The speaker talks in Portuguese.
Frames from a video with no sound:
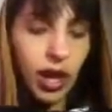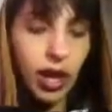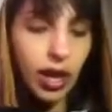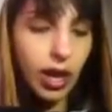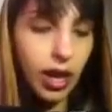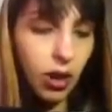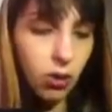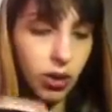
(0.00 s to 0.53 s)

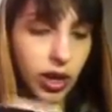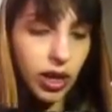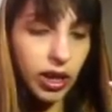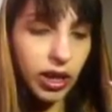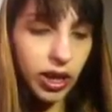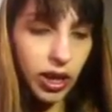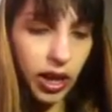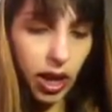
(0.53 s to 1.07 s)
É, o que
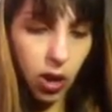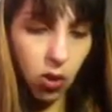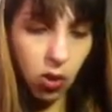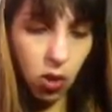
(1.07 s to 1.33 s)
que eu